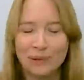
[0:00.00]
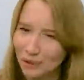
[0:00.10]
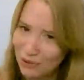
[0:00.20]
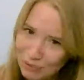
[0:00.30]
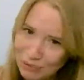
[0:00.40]

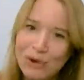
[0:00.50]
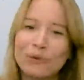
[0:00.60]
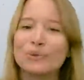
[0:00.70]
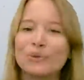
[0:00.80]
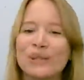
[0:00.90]
o
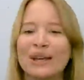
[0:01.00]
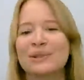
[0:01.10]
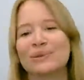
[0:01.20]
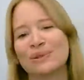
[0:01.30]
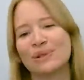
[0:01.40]

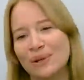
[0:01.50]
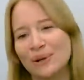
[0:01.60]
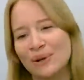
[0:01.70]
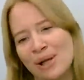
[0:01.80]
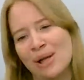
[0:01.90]
odrzuceniu czy
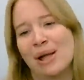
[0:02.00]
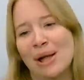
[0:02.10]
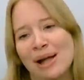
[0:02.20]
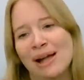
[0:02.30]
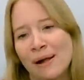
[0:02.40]
o
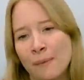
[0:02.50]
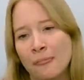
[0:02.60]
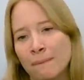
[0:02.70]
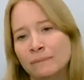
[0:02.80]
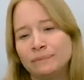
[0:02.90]

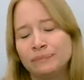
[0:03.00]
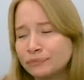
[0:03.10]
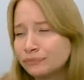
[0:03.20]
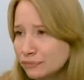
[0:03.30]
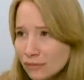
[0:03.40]
um,